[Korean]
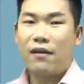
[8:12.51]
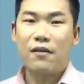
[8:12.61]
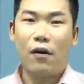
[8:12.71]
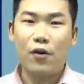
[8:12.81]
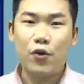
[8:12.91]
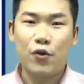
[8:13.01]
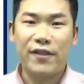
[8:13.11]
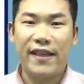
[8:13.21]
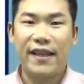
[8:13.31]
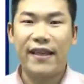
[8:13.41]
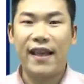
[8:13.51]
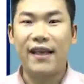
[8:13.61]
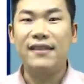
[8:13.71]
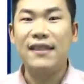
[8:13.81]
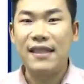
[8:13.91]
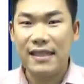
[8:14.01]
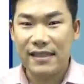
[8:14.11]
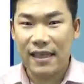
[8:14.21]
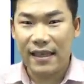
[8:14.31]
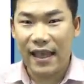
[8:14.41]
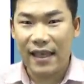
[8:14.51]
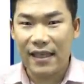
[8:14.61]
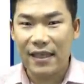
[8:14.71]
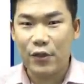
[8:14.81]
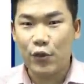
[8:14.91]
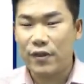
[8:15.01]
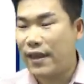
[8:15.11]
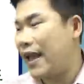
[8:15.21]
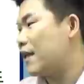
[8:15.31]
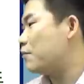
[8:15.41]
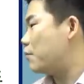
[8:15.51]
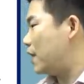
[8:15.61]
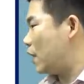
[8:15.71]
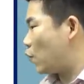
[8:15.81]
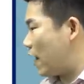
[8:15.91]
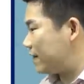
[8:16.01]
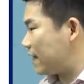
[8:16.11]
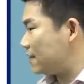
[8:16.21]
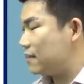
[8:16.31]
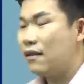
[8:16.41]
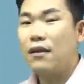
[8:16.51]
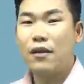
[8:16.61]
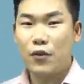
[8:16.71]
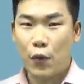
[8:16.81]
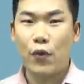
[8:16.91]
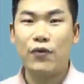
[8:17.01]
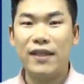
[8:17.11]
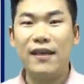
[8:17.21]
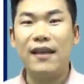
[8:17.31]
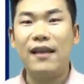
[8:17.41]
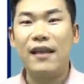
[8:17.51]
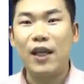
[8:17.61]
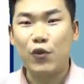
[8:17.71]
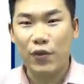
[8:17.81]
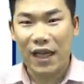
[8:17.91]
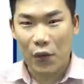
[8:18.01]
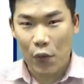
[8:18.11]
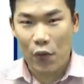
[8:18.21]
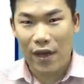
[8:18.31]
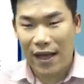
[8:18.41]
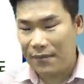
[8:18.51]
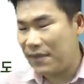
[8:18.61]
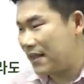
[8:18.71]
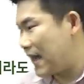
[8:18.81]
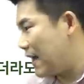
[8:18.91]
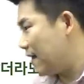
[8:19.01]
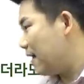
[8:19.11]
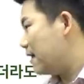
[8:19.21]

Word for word: 거주주택에 대한 1세대 1주택 비과세는 적용을 해준다고 합니다.